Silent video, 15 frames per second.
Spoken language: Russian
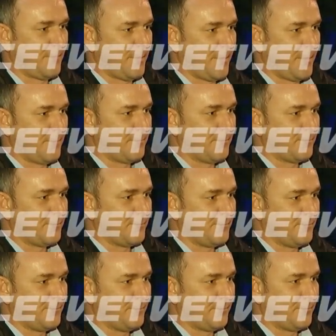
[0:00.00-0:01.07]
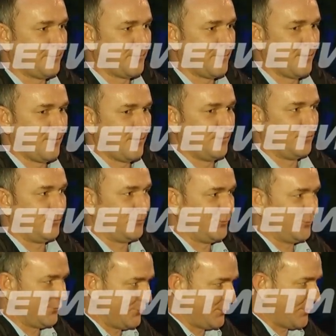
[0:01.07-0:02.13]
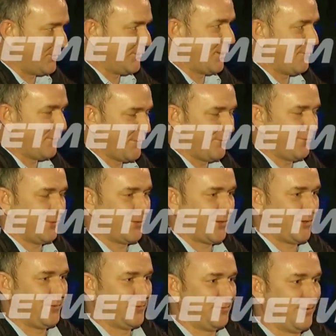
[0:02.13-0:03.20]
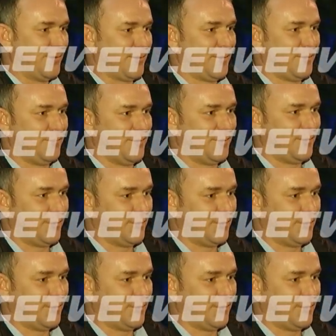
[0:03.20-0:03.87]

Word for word: Она всем понравилась. Ну, на, нам она понравилась, по крайней мере.